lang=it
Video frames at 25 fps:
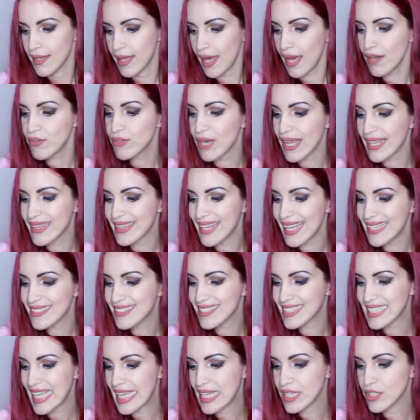Ha una
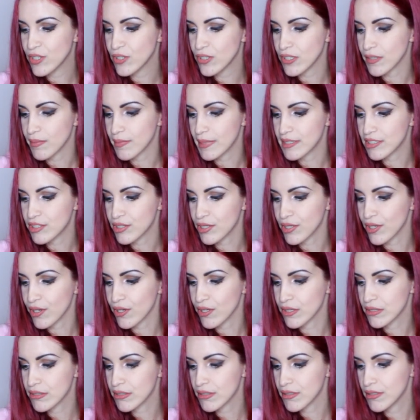testa enorme sto
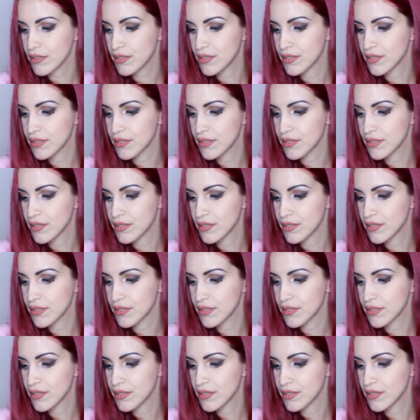coso.